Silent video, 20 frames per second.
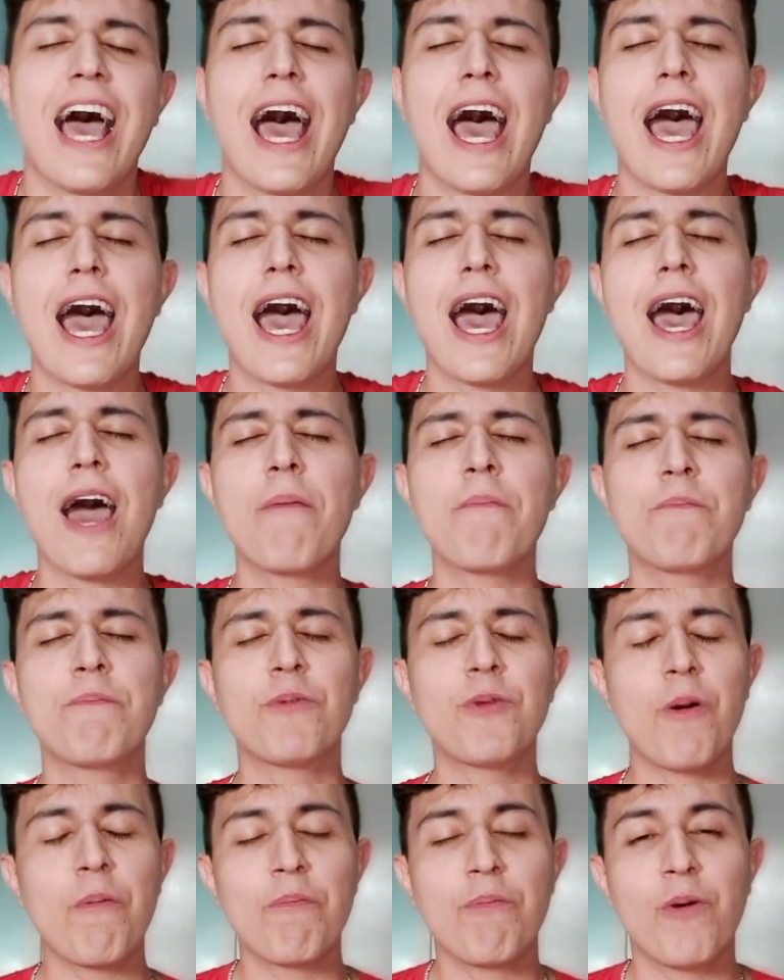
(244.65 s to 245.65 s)
A
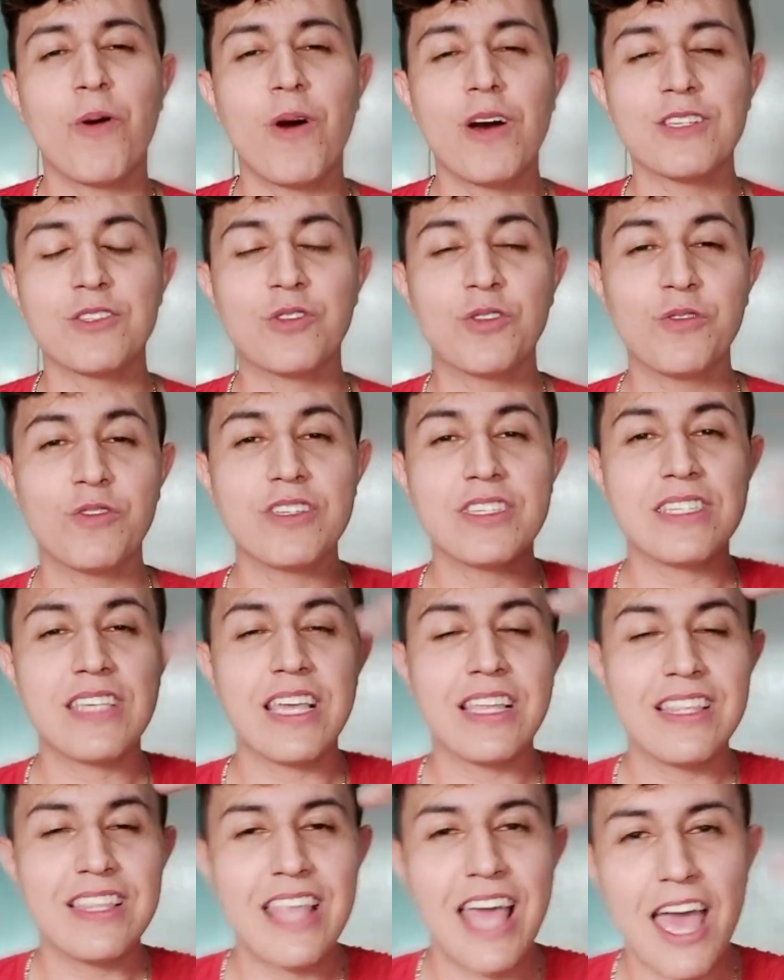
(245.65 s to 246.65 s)
propósito,
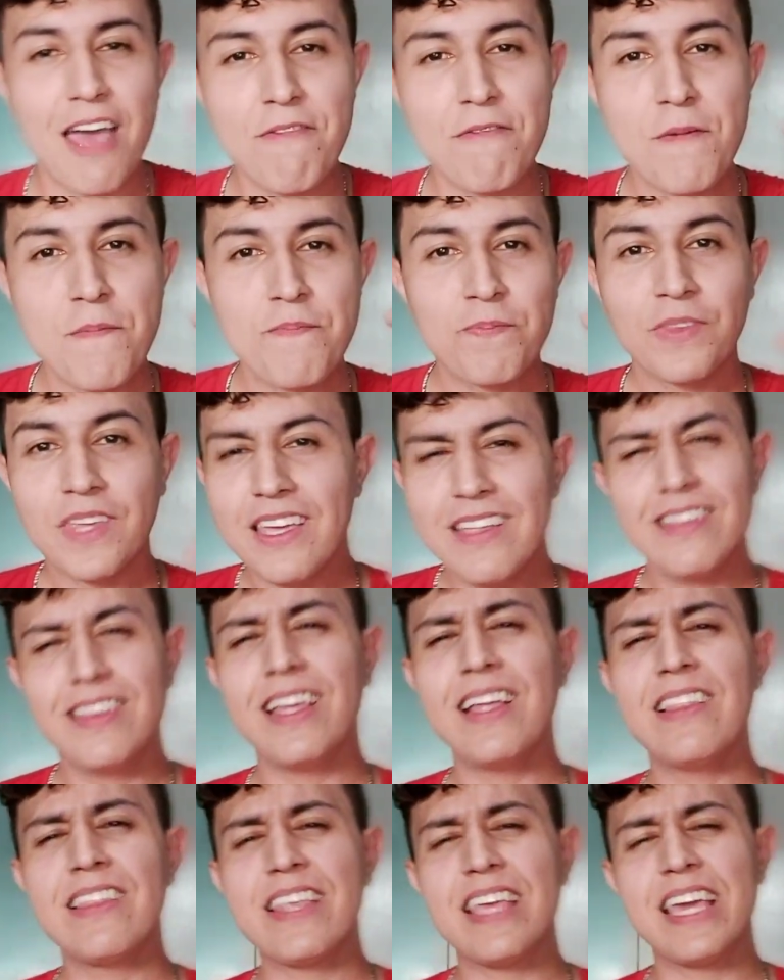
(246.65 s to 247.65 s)
você deve
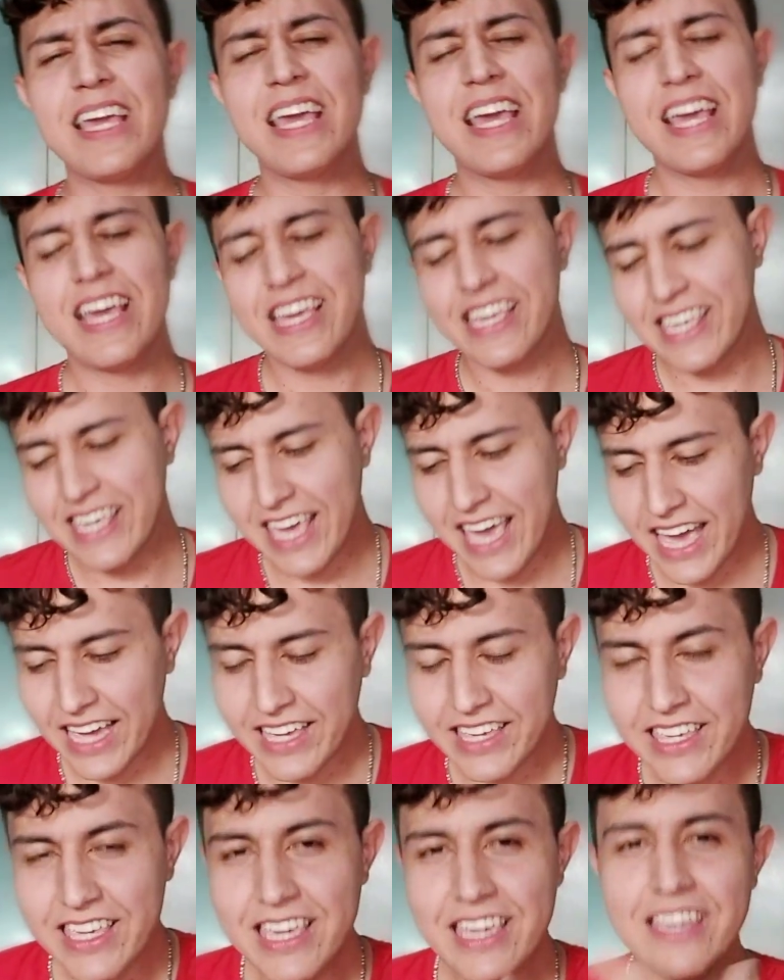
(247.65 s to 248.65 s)
entender que é
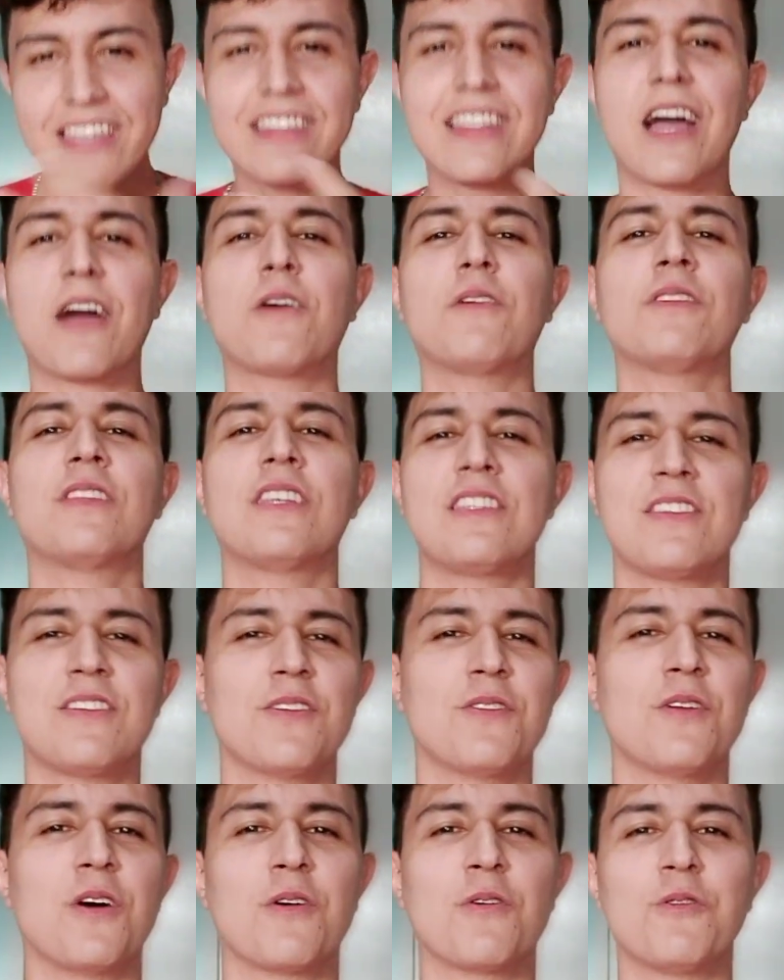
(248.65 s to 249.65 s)
aqui que está
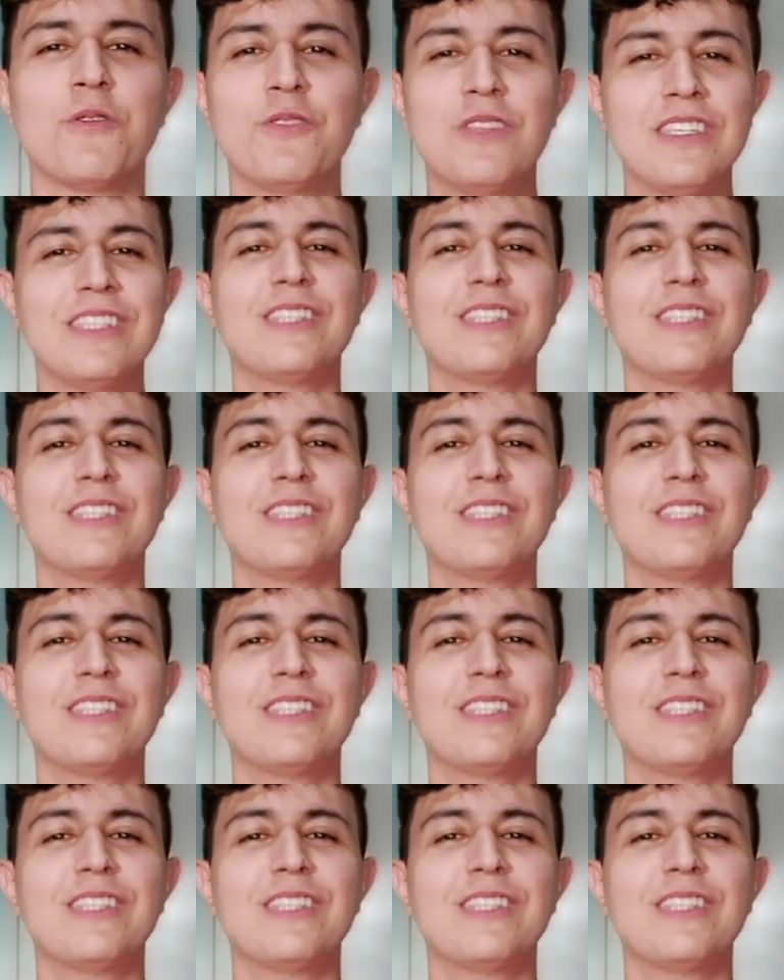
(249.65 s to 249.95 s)
acontecendo o agudo.